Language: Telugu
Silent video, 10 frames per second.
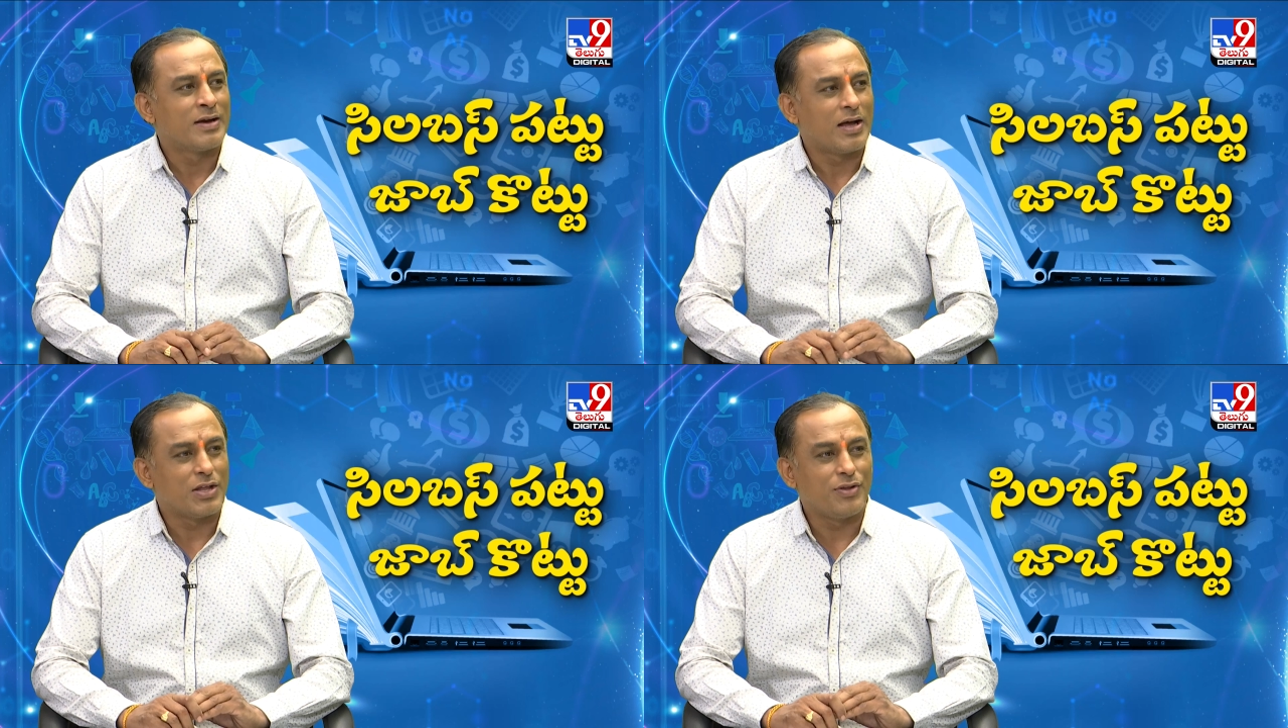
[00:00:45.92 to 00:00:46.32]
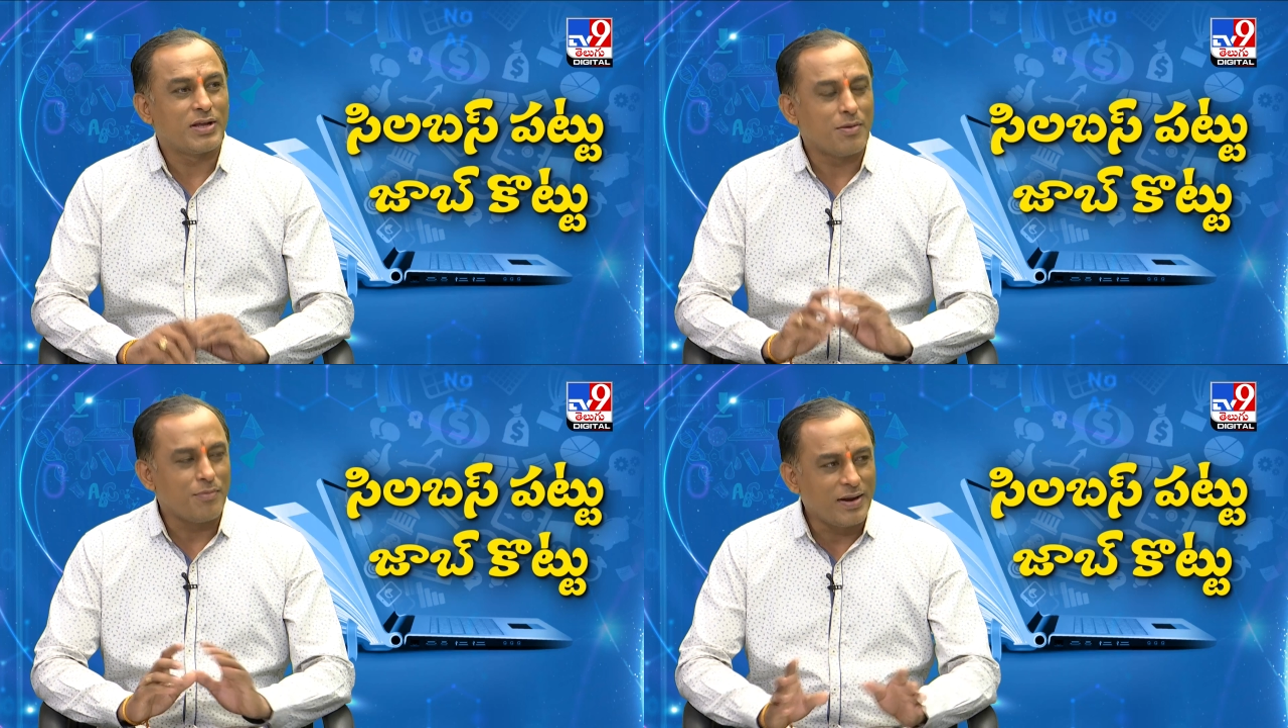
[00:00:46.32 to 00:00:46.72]

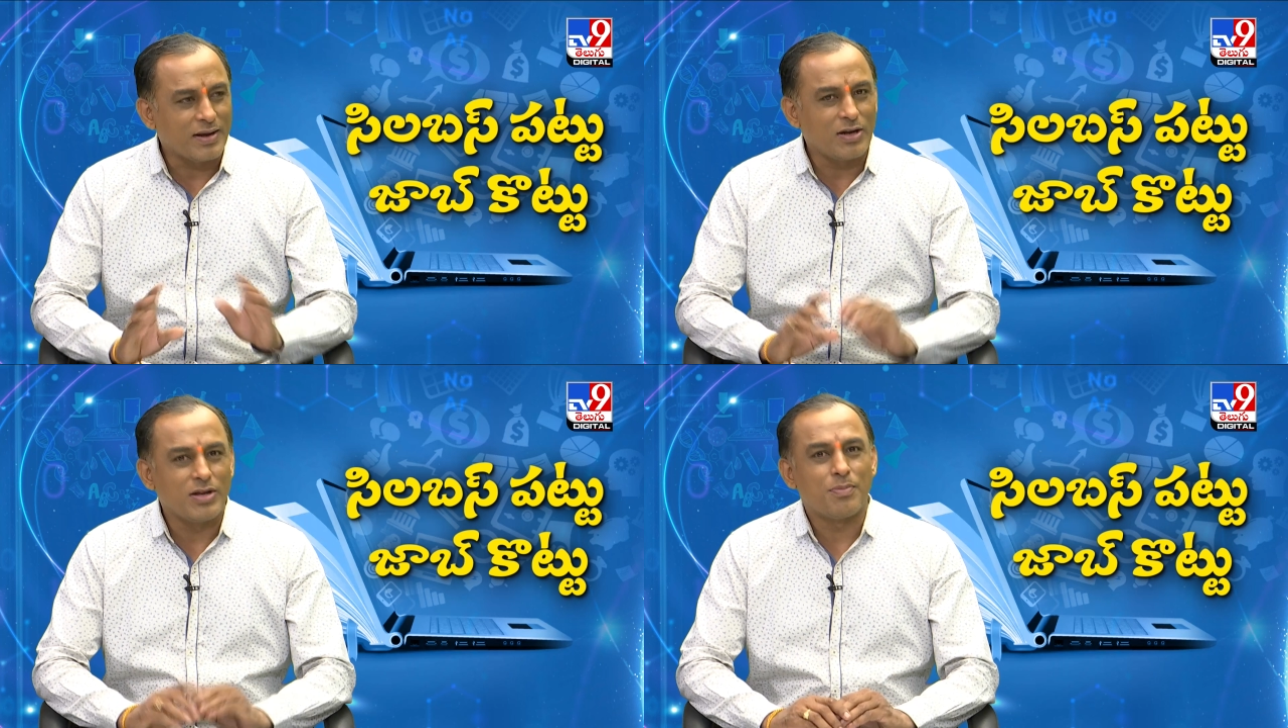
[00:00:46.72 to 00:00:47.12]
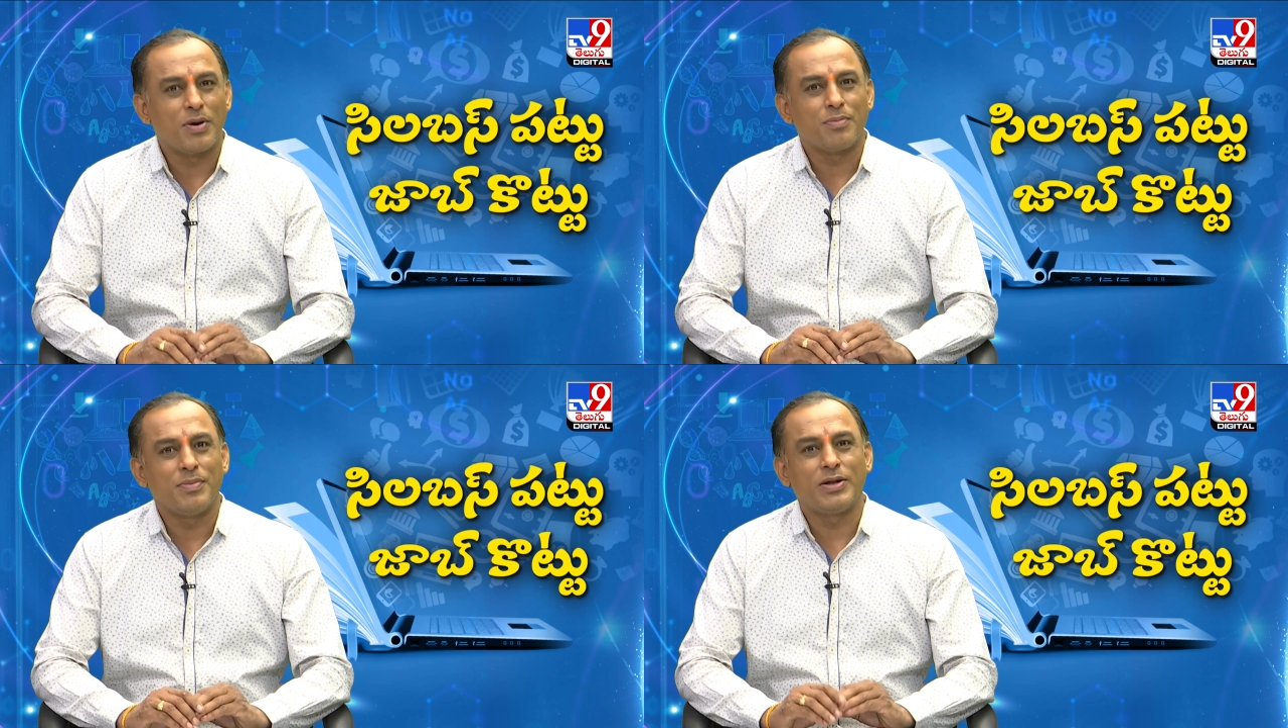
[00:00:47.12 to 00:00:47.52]
అదేవిధంగా మెడికల్
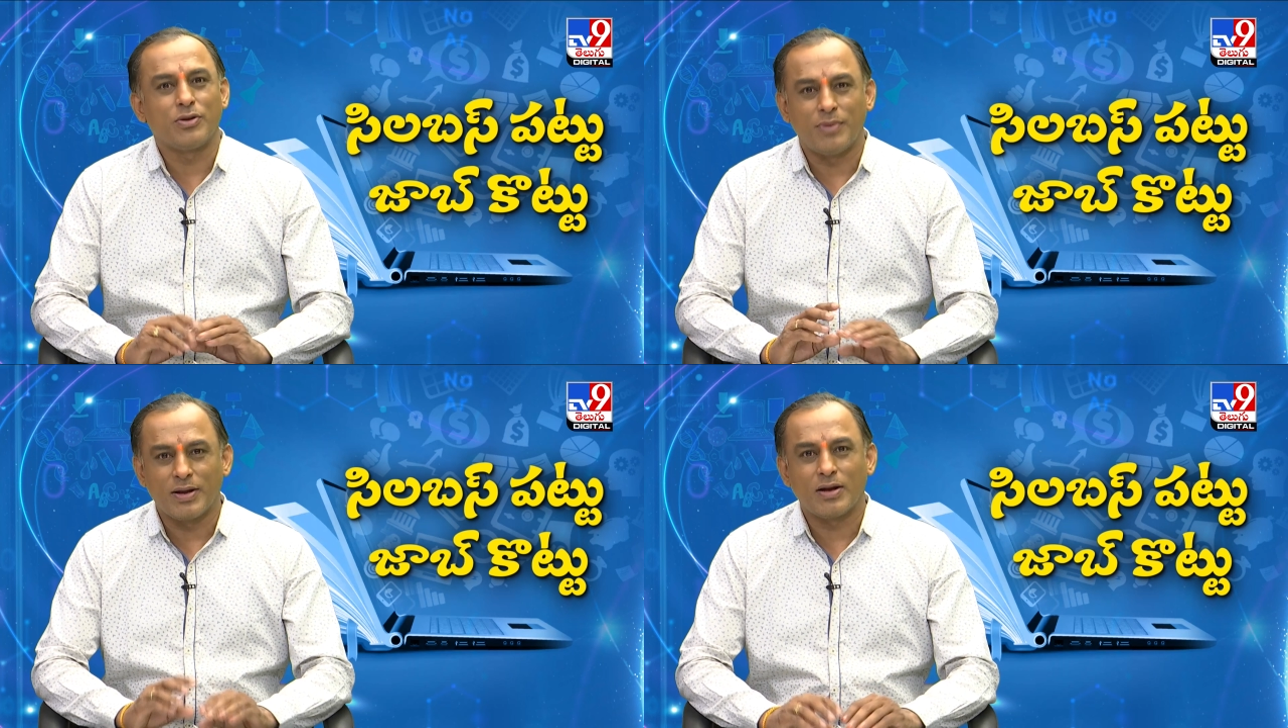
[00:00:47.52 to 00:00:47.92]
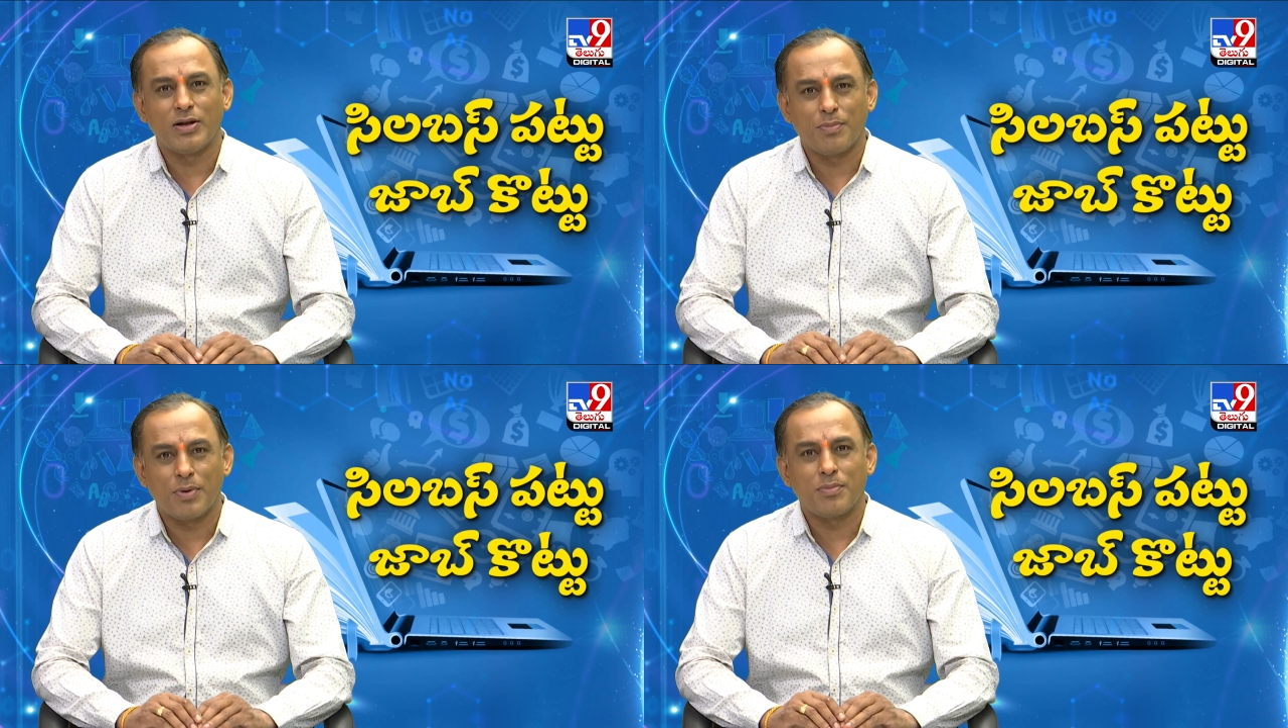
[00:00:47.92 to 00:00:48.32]
డిపార్ట్మెంట్ మెడికల్
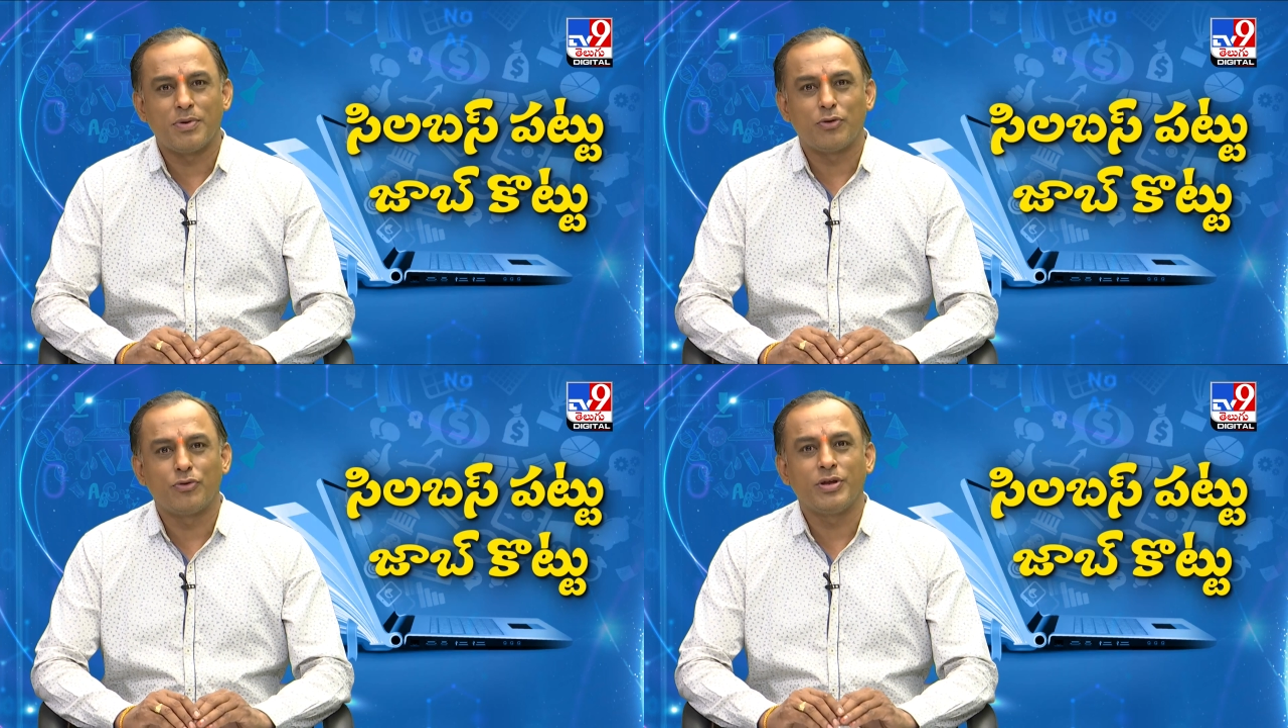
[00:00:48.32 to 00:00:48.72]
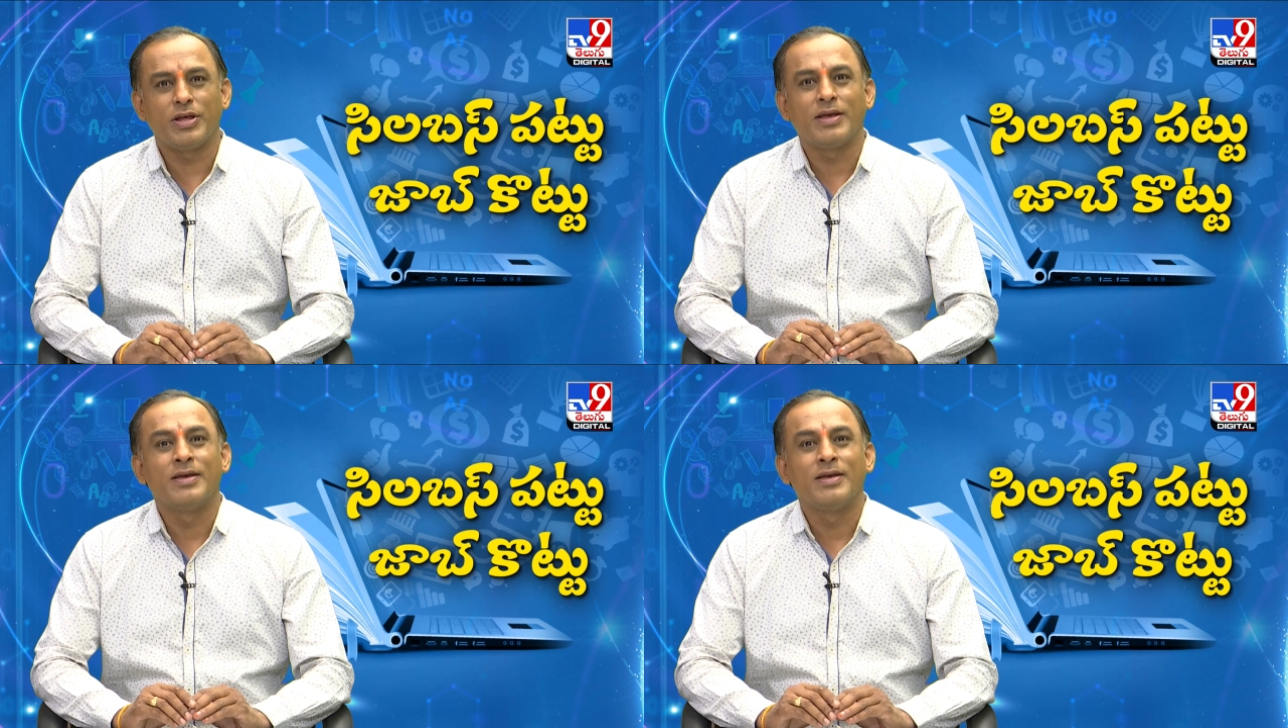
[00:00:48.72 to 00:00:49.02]
డిపార్ట్మెంట్ నుండి